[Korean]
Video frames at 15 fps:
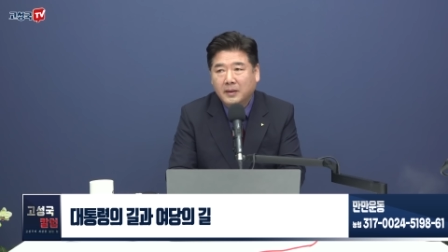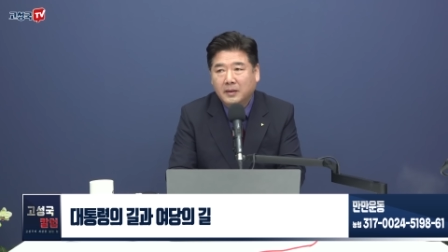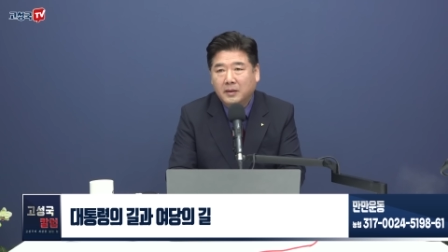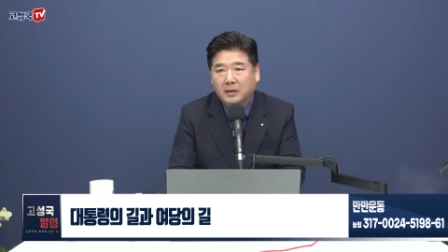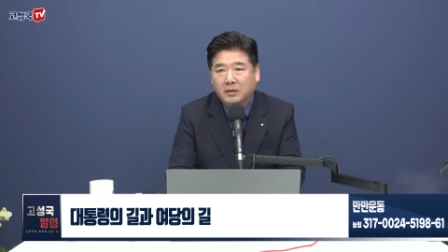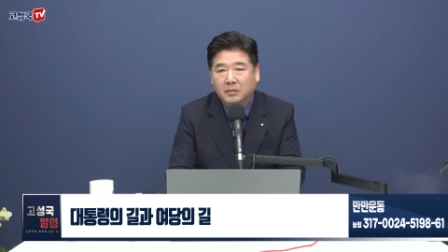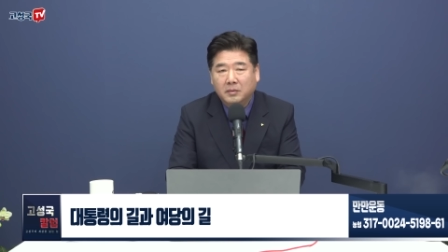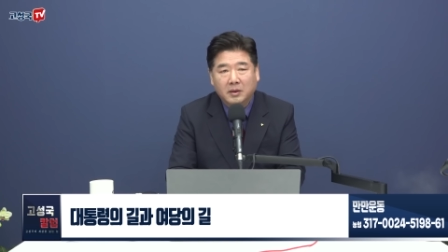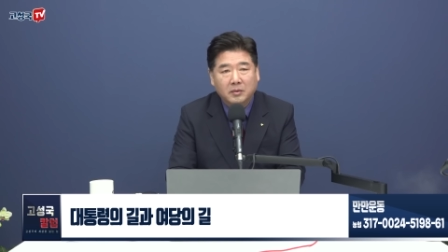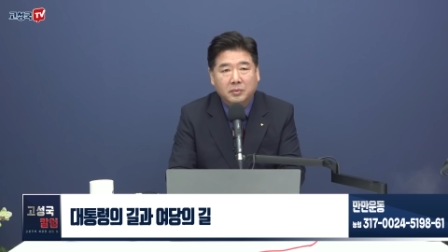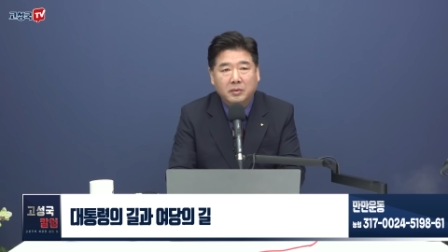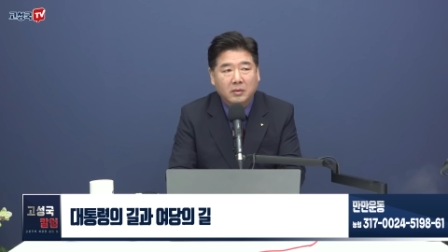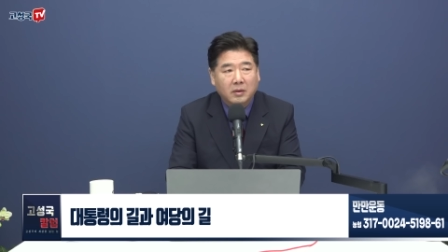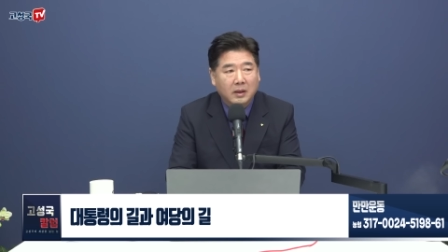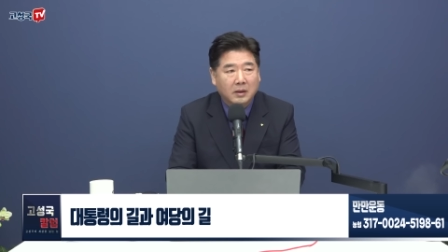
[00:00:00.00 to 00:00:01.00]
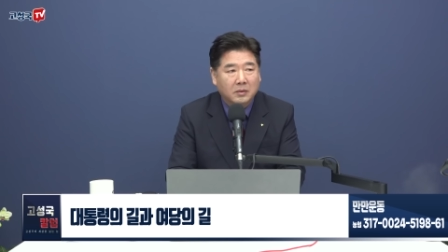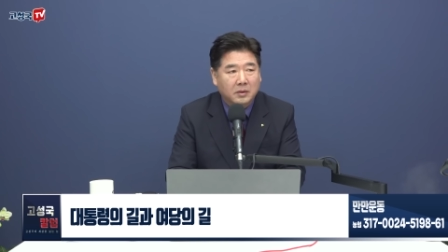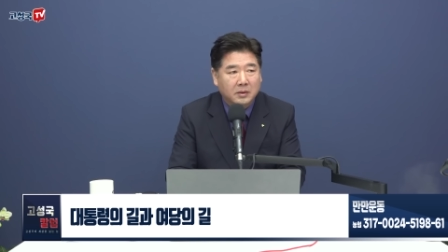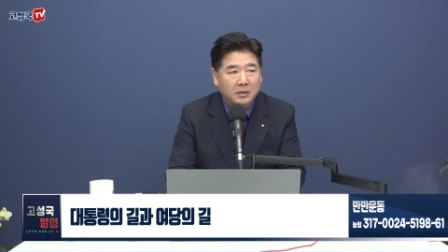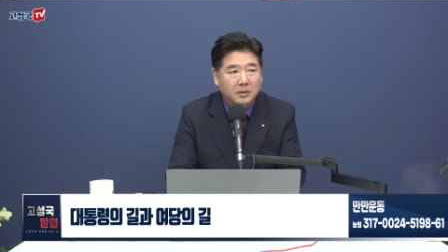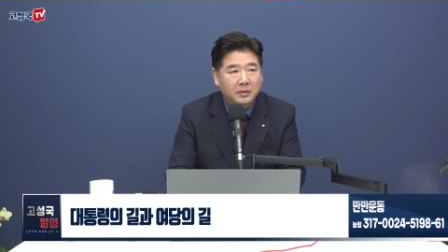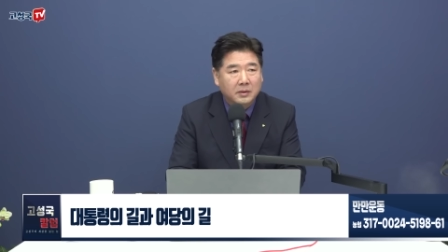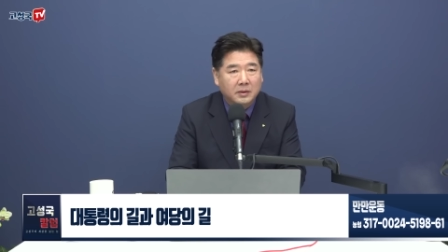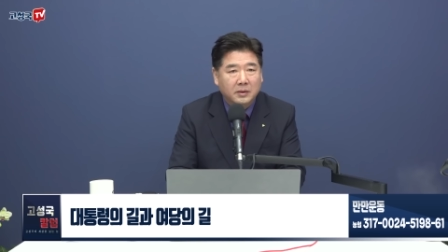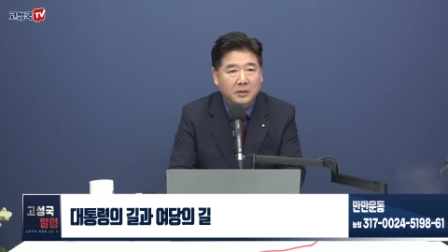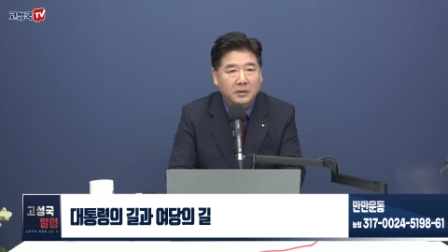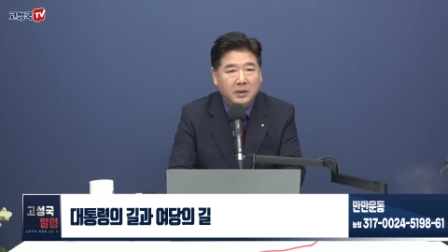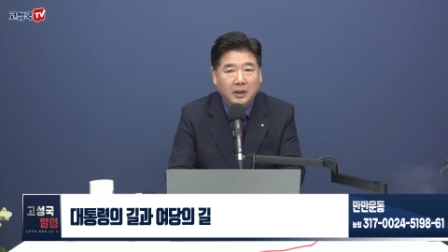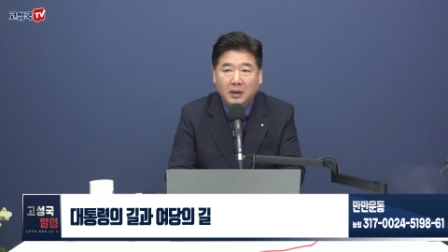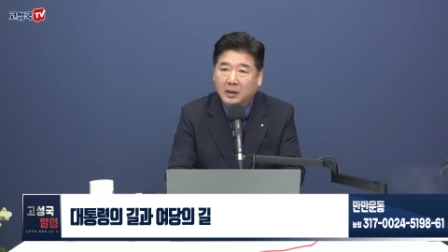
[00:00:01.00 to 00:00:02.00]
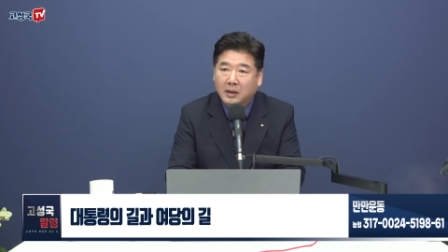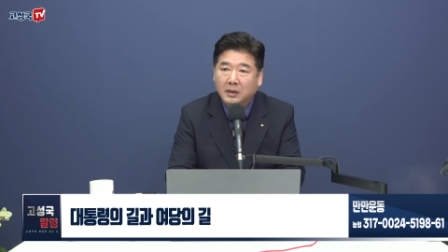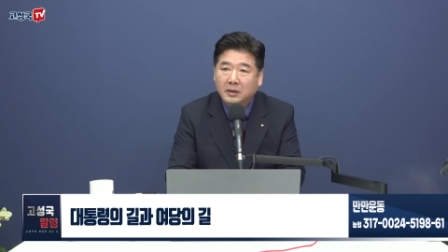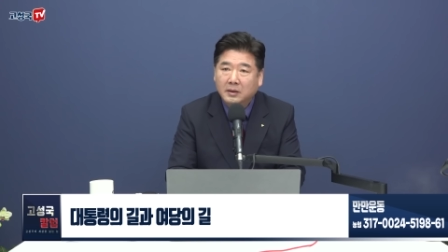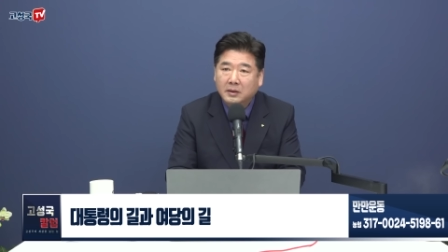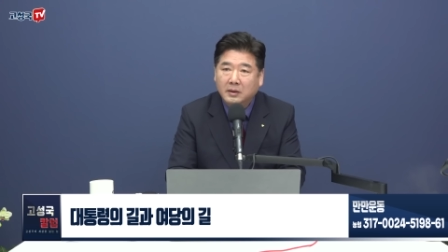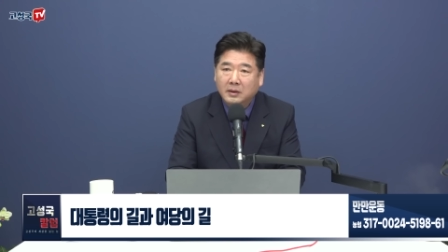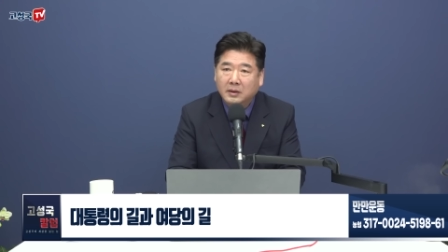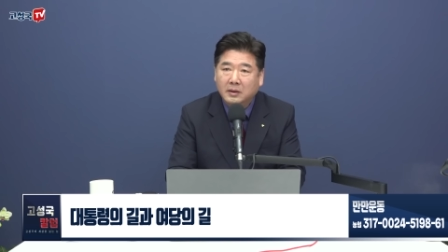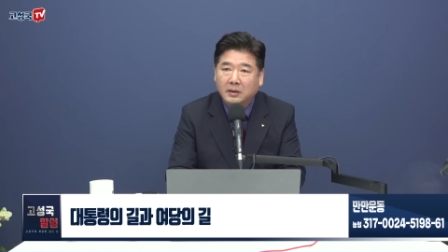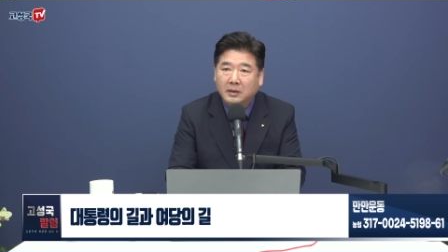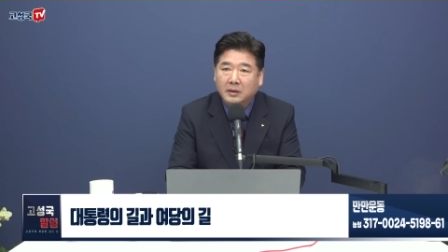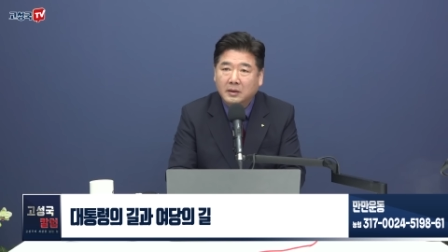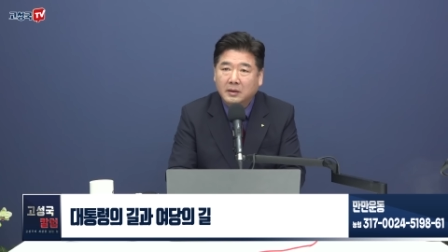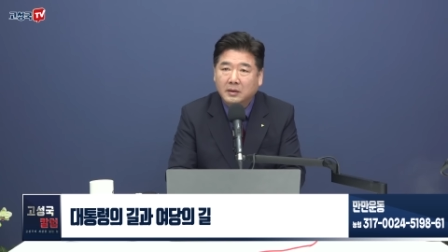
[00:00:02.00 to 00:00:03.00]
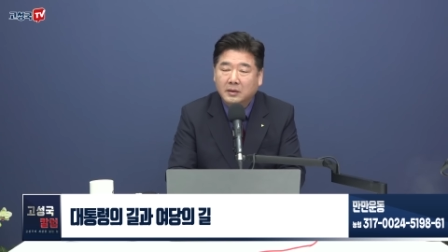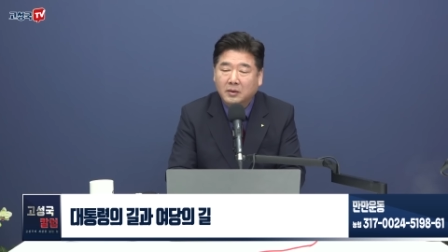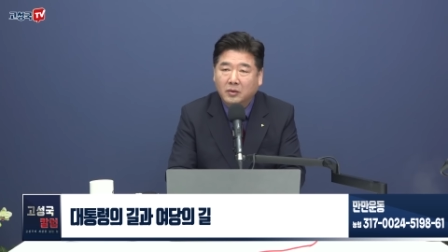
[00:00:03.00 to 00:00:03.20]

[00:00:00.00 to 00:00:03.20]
예, 그럼에도 불구하고 어, 제가 어,